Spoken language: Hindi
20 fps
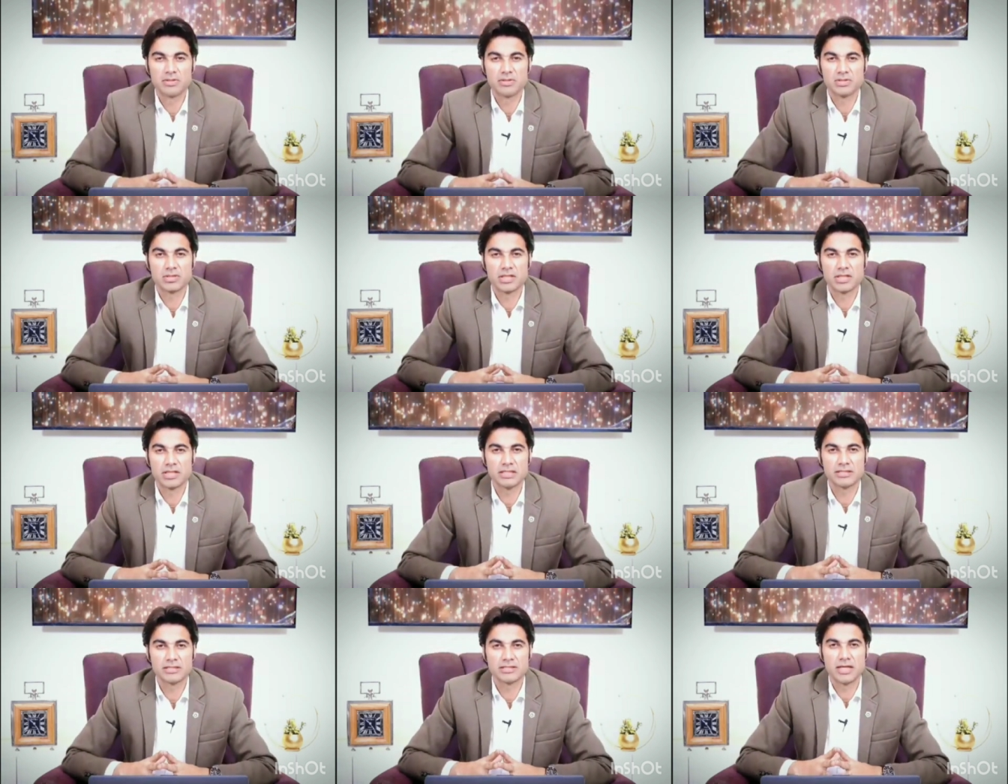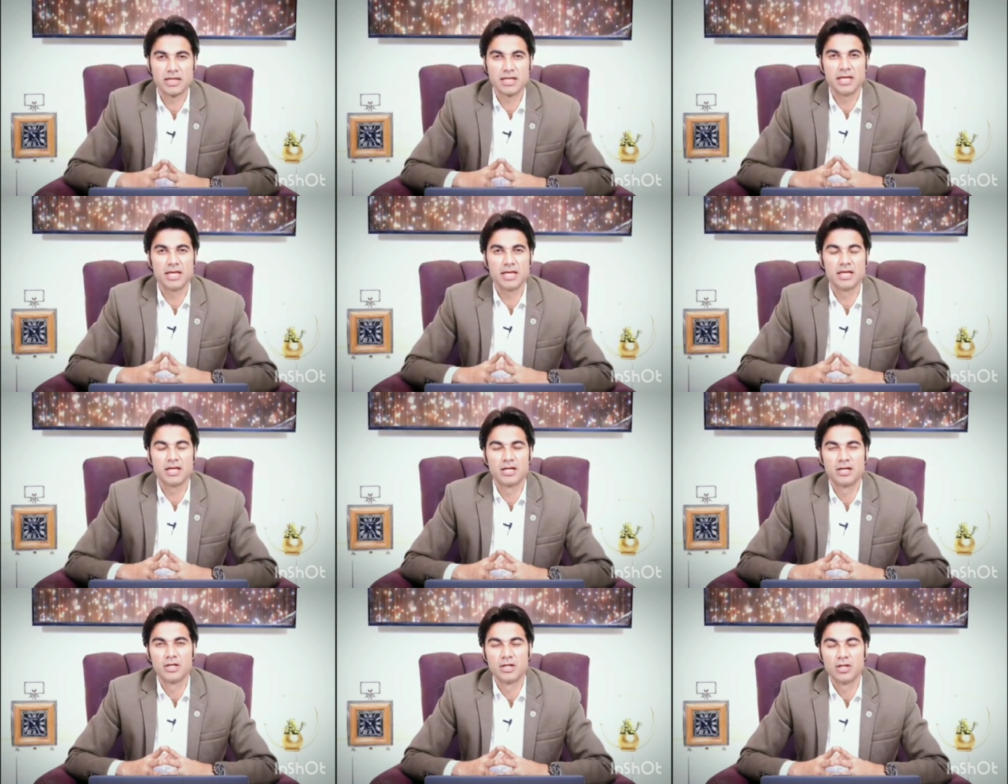परमेश्वर के जन
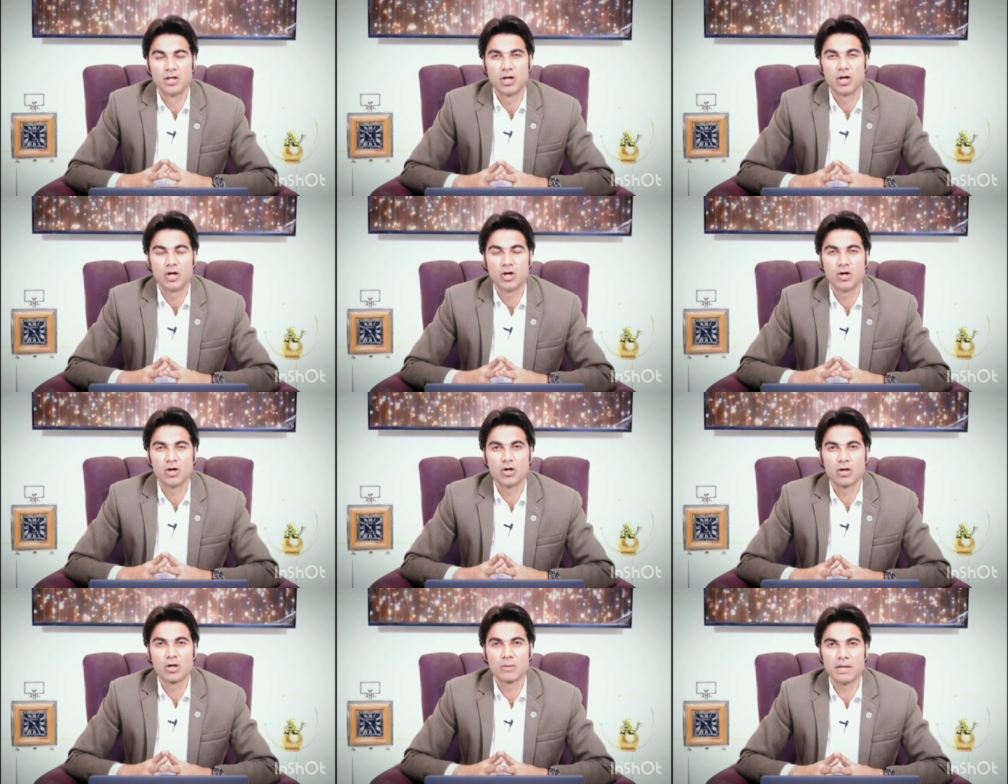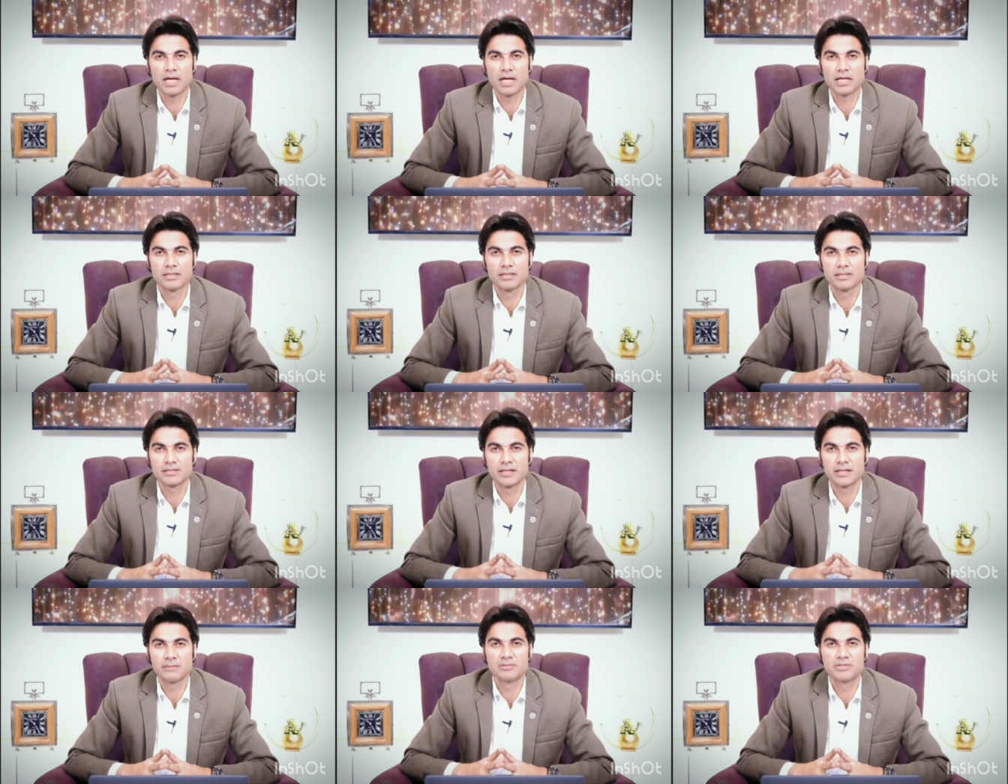हैं और
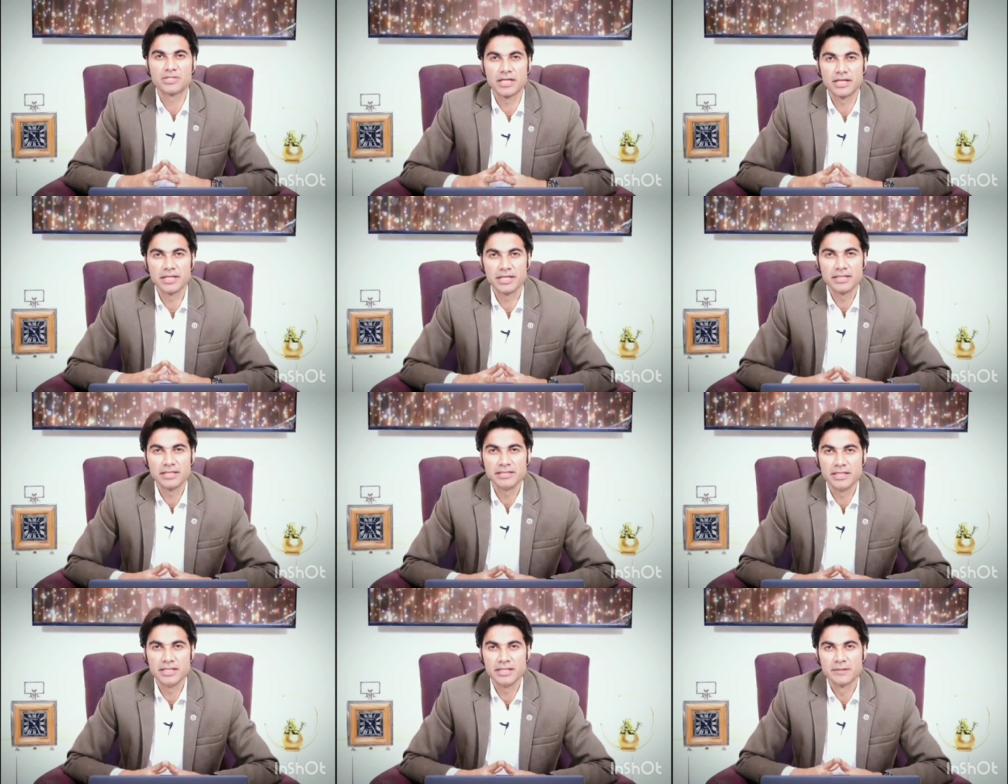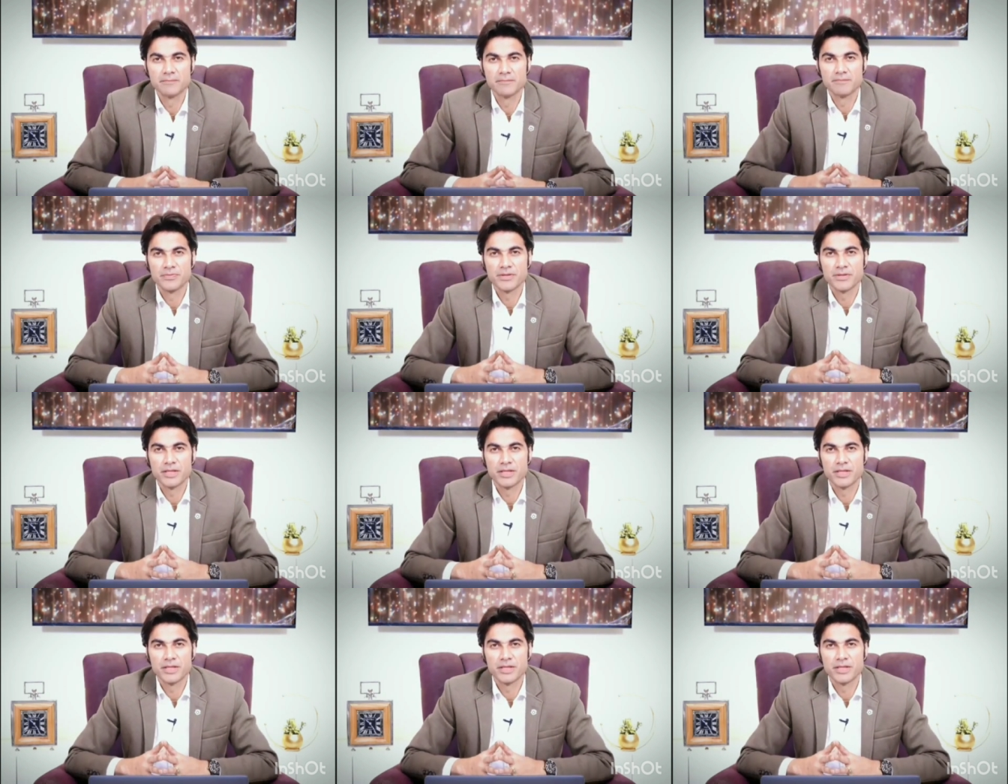बाकी सब जन नहीं हैं